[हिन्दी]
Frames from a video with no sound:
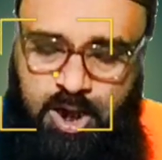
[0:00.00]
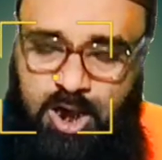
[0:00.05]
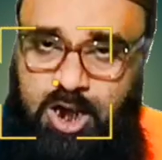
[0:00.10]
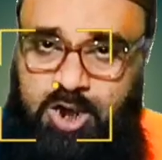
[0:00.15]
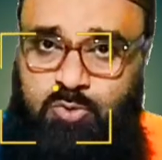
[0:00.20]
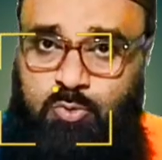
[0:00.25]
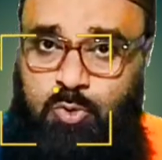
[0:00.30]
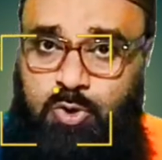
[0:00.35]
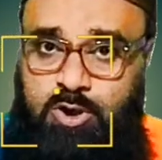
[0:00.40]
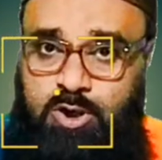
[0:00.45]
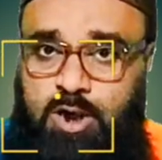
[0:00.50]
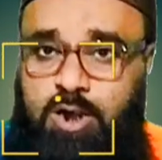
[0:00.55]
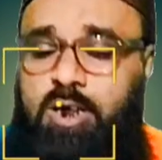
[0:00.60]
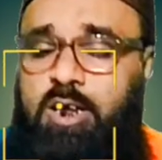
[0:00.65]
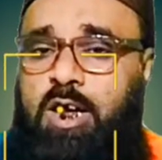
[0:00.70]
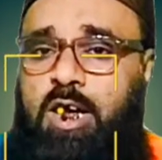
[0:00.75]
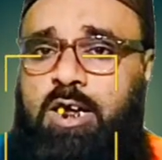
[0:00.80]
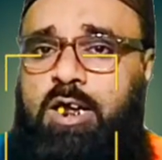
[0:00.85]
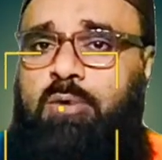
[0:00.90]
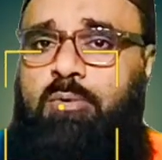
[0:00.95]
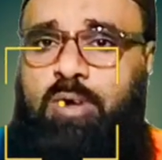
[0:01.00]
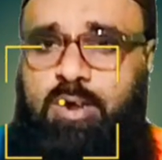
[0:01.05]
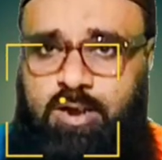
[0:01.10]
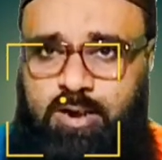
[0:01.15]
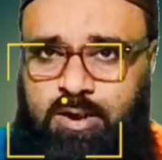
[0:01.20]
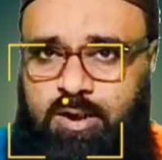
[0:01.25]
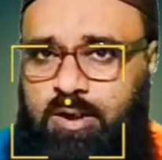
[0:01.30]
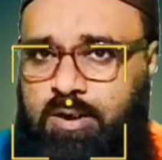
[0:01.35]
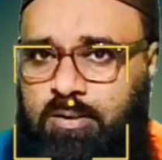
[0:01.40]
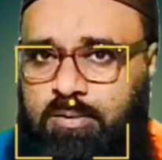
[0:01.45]
आज वो घड़ी आने
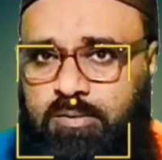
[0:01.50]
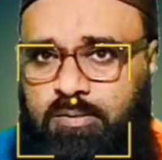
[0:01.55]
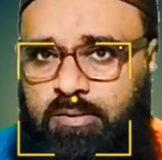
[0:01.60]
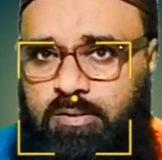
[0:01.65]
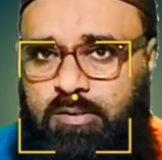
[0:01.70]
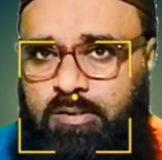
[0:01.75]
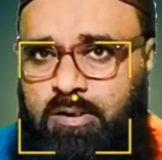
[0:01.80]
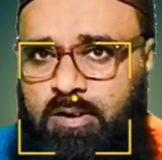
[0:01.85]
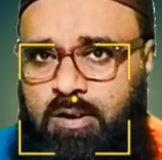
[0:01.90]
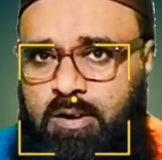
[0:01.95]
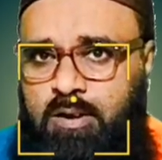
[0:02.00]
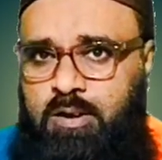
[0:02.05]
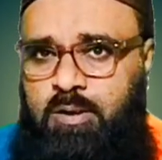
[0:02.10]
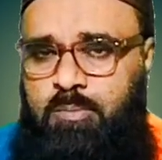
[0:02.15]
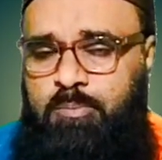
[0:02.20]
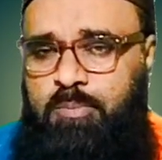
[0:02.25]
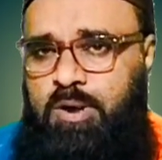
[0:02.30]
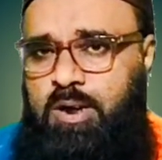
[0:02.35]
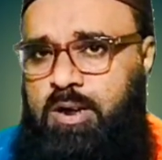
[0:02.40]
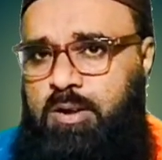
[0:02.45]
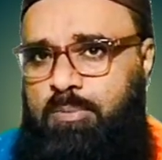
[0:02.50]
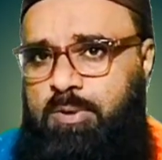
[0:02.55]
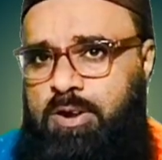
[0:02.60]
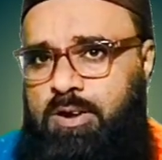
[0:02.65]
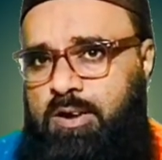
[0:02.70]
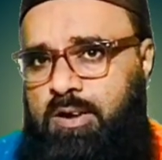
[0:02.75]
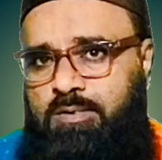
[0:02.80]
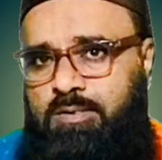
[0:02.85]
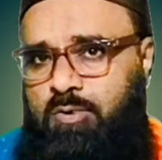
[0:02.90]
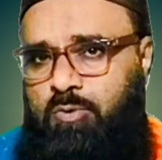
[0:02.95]
वाली है मैं हर
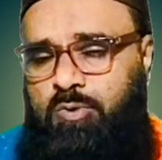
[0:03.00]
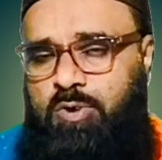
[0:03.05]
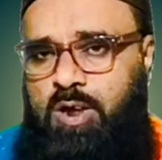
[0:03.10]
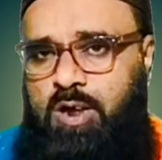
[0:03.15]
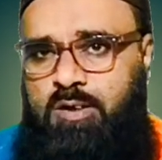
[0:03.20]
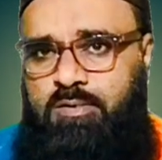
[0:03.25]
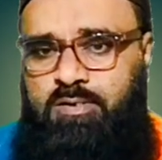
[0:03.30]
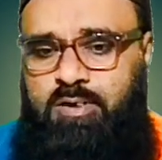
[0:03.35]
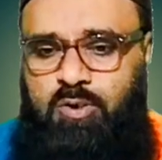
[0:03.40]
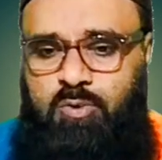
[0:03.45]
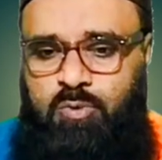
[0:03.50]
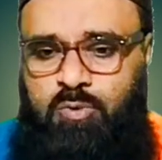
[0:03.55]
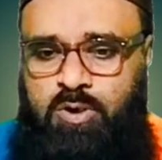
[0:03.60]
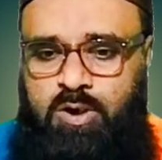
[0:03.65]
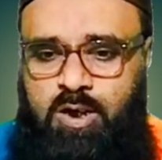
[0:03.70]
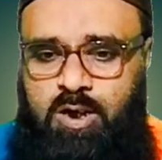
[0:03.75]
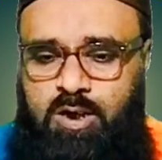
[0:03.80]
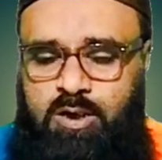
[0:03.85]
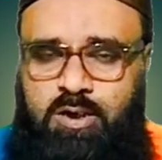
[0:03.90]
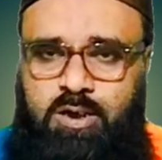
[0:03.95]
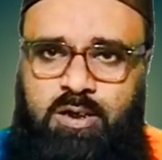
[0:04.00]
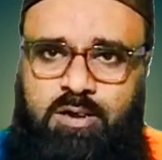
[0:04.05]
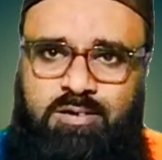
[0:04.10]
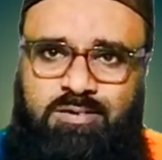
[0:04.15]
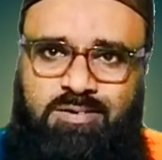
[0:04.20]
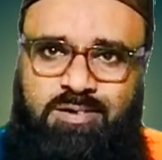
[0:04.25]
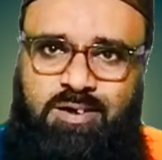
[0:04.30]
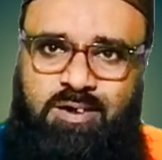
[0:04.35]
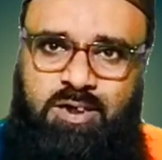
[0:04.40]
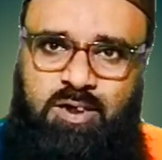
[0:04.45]
बंदे से गुजारिश करूँगा अगर
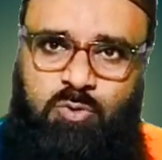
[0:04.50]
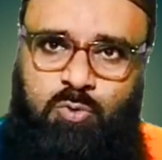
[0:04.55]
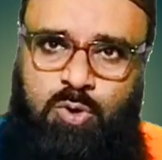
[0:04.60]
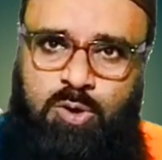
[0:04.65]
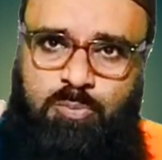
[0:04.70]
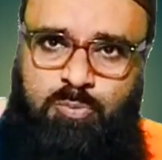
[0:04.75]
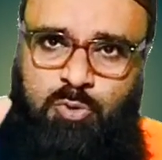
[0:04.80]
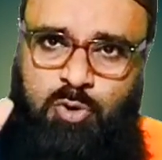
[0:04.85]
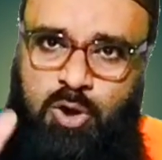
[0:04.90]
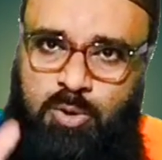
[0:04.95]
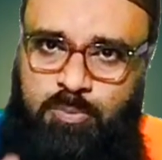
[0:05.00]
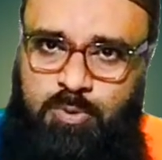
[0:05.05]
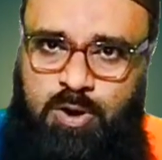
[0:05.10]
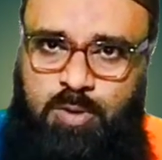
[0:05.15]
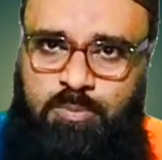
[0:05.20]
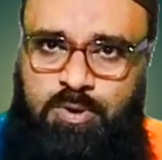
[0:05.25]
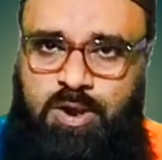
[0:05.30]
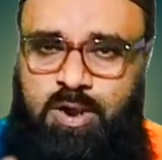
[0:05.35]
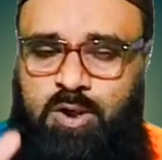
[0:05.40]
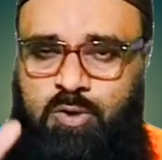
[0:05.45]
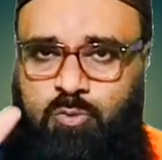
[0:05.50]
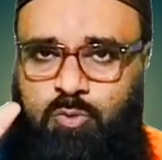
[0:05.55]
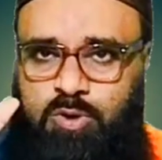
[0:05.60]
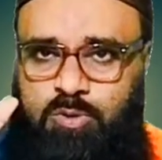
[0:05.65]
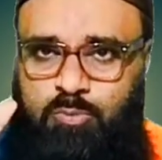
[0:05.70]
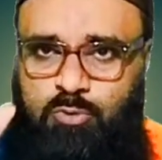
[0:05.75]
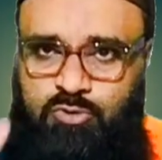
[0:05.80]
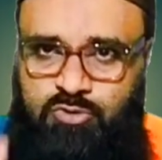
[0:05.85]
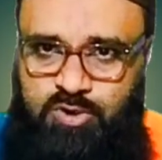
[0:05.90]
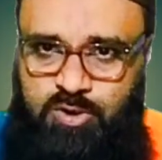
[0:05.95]
किसी की कोई प्रॉब्लम है
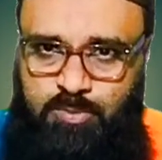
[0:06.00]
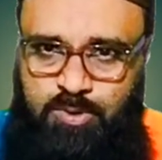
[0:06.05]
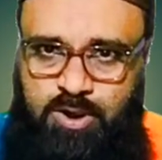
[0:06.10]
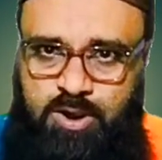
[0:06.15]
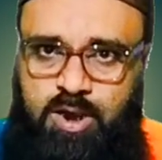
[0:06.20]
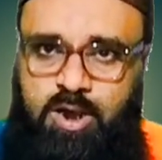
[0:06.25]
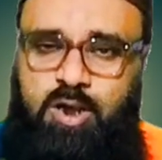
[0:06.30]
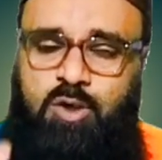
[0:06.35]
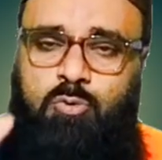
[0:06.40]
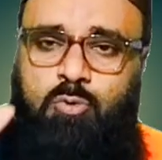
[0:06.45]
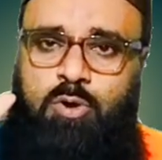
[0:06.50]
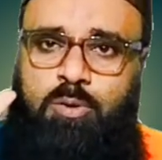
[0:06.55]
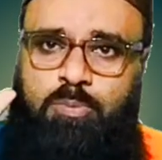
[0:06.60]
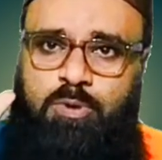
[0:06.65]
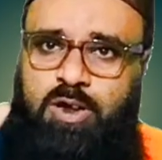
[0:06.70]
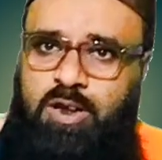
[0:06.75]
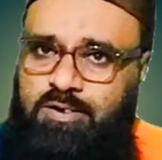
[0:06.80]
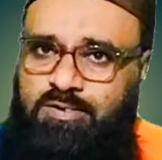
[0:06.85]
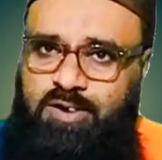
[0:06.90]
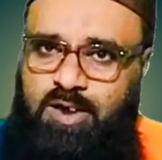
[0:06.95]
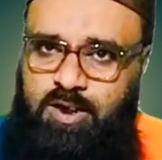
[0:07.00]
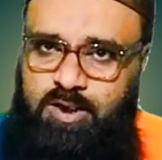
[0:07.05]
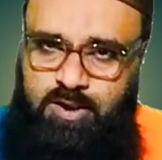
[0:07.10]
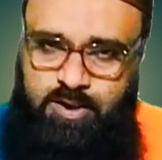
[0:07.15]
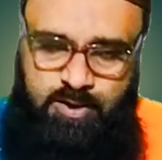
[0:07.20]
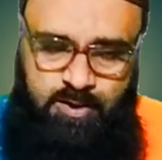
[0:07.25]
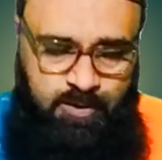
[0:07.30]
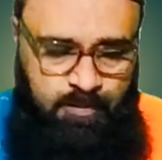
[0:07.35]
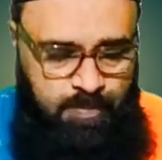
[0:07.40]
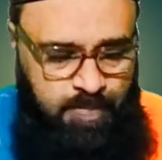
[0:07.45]
कोई मुसीबत है कोई
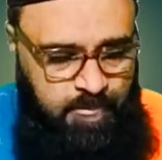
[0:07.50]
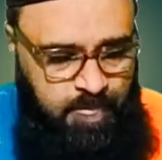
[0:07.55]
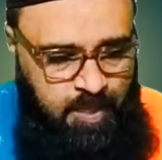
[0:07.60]
परेशानी है